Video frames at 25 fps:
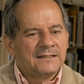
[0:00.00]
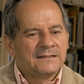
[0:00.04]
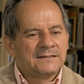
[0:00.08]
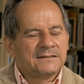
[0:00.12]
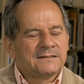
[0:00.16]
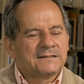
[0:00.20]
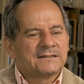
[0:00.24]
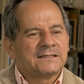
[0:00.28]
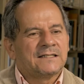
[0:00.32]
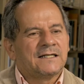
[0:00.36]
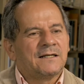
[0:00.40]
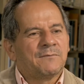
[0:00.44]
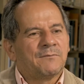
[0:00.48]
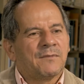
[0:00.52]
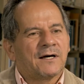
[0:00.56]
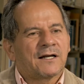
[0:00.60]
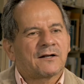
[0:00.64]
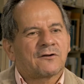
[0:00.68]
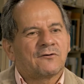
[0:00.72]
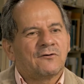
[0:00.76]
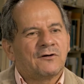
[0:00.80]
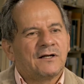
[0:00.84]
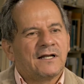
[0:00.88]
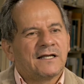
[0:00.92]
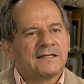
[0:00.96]
Sin
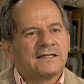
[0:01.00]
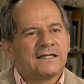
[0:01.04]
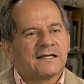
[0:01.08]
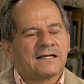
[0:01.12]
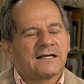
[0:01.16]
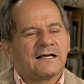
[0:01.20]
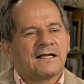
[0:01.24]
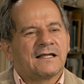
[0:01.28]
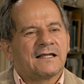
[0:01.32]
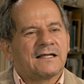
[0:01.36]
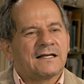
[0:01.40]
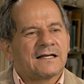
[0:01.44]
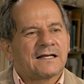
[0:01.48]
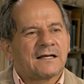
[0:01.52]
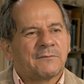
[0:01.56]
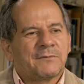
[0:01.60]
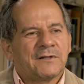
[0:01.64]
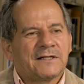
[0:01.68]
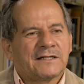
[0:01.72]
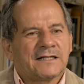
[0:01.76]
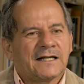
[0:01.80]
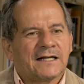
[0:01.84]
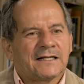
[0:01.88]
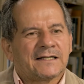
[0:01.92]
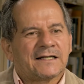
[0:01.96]
embargo, la llegada del
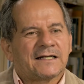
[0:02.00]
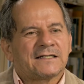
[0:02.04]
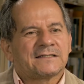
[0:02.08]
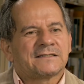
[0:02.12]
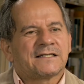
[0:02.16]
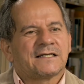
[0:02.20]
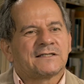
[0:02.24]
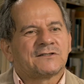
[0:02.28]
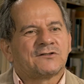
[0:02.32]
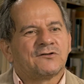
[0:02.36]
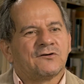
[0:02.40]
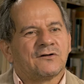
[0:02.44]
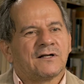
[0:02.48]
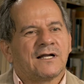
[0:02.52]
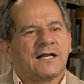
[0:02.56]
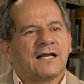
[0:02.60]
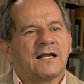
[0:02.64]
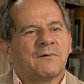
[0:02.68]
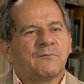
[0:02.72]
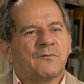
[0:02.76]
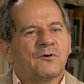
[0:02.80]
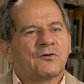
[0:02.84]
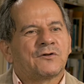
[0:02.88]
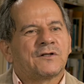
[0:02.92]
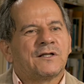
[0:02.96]
capital transnacional ha
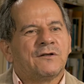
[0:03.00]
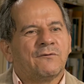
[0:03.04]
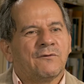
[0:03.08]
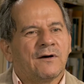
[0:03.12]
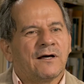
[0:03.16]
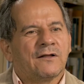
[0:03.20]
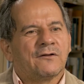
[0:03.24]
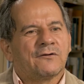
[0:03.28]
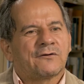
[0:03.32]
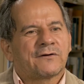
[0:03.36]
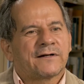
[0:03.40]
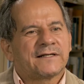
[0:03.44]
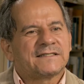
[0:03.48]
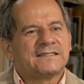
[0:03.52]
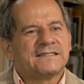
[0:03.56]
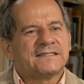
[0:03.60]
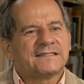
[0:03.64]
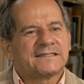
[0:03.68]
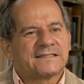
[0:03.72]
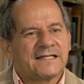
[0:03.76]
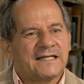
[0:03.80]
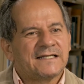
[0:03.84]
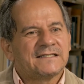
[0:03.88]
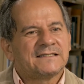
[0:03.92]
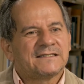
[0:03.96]
motivado
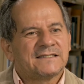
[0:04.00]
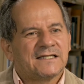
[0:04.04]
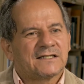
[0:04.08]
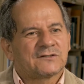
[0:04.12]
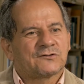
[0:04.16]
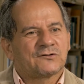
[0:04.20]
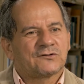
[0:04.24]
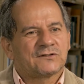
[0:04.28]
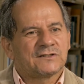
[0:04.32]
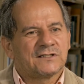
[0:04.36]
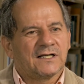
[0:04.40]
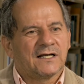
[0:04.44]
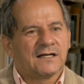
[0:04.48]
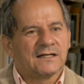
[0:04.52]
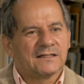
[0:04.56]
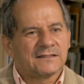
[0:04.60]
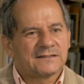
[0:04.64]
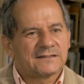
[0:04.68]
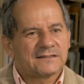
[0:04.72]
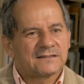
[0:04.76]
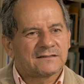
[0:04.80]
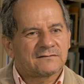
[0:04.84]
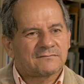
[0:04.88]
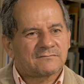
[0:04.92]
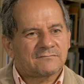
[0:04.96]
resistencias
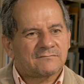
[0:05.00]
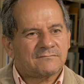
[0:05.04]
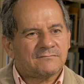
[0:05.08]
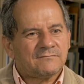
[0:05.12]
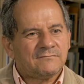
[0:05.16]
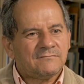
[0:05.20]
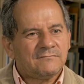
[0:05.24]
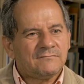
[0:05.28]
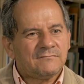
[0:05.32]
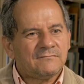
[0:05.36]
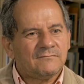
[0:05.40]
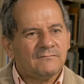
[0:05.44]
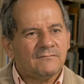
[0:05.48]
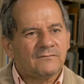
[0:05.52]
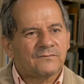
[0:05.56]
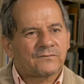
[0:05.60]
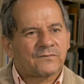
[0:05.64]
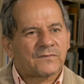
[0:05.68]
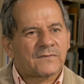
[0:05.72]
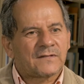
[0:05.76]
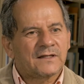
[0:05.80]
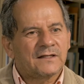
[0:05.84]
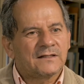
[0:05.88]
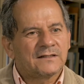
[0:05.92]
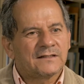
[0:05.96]
sociales.
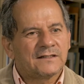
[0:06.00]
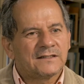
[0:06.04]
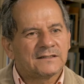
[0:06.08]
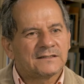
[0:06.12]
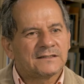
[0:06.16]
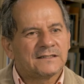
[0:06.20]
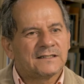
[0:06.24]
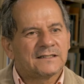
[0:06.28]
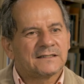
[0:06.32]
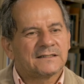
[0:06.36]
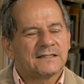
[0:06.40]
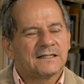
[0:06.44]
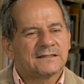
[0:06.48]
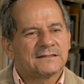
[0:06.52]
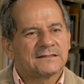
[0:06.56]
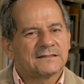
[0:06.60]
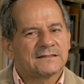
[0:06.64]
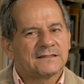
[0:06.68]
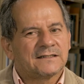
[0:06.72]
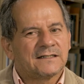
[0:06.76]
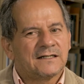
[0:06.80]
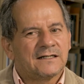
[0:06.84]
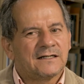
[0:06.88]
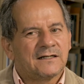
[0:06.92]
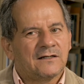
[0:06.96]
Es decir,
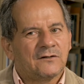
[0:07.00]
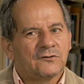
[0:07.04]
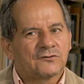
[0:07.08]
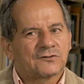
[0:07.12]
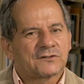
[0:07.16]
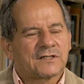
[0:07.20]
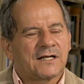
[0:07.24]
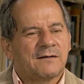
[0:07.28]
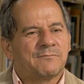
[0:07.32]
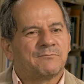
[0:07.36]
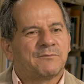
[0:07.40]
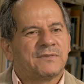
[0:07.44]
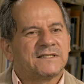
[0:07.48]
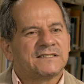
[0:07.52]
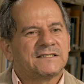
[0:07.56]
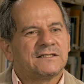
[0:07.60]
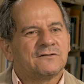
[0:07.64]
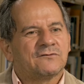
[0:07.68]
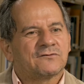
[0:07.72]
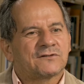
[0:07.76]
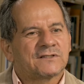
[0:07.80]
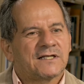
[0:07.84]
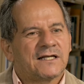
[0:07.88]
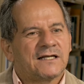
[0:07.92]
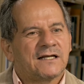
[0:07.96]
los
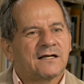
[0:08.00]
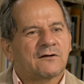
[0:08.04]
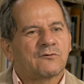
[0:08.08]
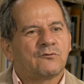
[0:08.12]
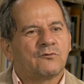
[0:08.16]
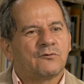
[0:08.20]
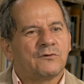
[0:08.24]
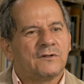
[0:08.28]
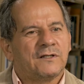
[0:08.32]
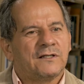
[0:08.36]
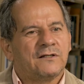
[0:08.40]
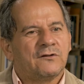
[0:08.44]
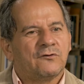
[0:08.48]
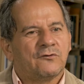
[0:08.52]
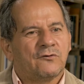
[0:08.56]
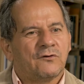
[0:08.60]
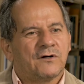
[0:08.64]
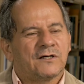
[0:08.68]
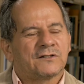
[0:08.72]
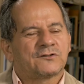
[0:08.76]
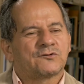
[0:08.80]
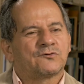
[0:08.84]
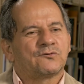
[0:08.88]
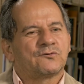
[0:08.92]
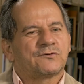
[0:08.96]
campesinos han acudido
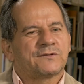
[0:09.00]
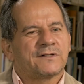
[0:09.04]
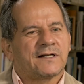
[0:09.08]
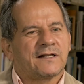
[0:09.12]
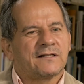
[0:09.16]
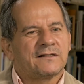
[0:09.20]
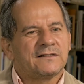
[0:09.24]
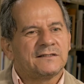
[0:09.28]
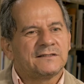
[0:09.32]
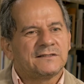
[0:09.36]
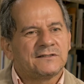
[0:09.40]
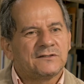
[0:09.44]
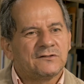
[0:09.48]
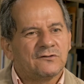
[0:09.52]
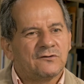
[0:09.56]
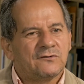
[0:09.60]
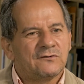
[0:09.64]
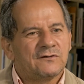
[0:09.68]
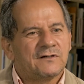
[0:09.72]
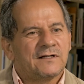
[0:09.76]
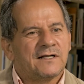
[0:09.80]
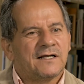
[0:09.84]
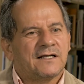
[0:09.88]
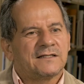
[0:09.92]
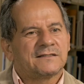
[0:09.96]
a su
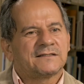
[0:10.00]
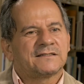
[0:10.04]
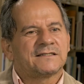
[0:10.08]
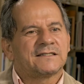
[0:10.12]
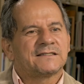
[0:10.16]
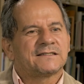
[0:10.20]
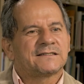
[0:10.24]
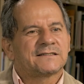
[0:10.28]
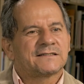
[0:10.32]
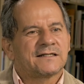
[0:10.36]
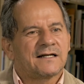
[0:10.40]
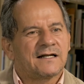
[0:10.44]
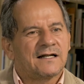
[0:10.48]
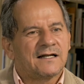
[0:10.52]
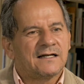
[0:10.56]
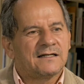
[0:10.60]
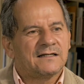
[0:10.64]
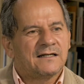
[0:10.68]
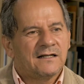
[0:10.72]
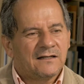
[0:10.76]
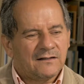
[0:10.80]
tradición ancestral,